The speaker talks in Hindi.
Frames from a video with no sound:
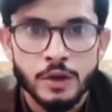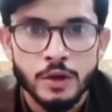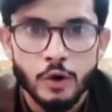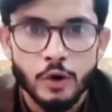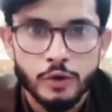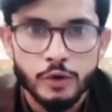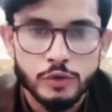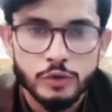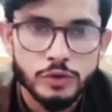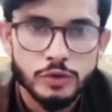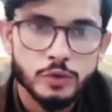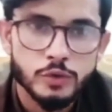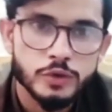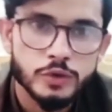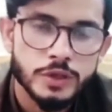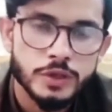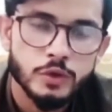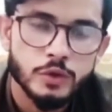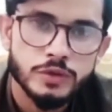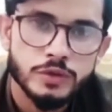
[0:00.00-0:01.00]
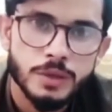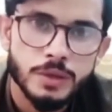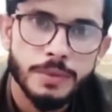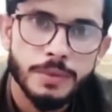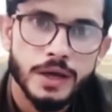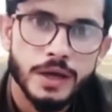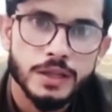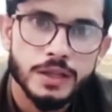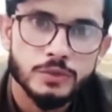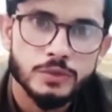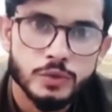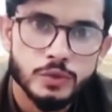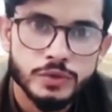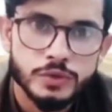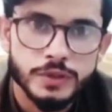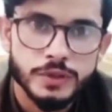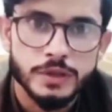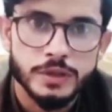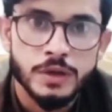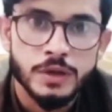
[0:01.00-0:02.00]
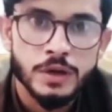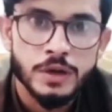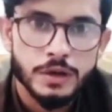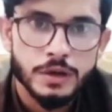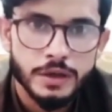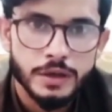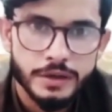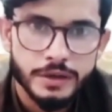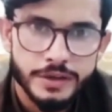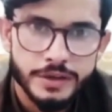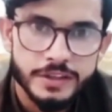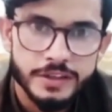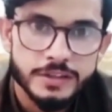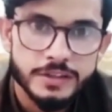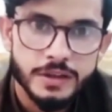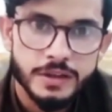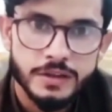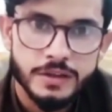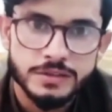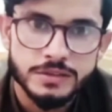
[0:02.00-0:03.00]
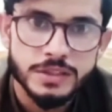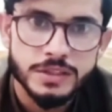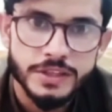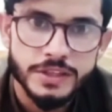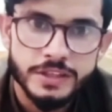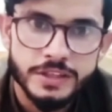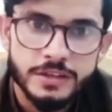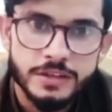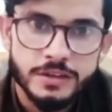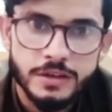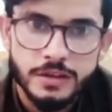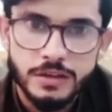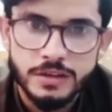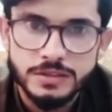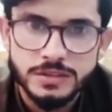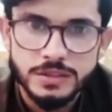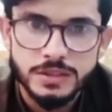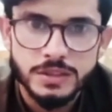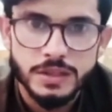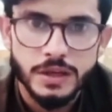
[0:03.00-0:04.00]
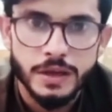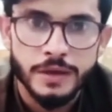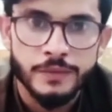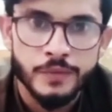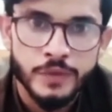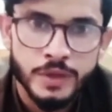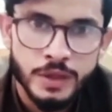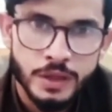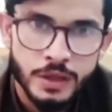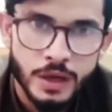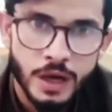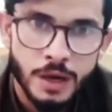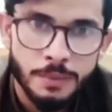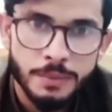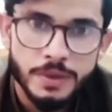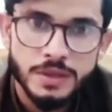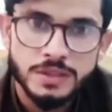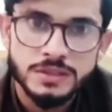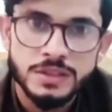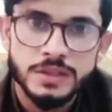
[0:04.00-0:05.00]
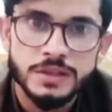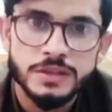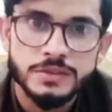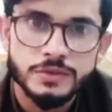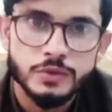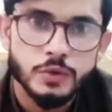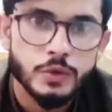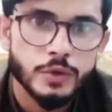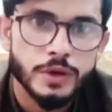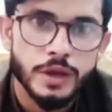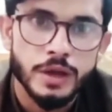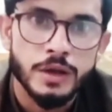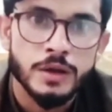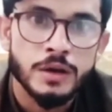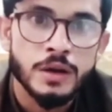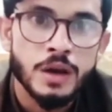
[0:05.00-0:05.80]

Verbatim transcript: और उसके दूसरी उसके बाद है दूसरी क्या क्रेडिट ट्रांजेक्शन क्रेडिट ट्रांजेक्शन क्या है यानी कि आपका एक जनरल स्टोर है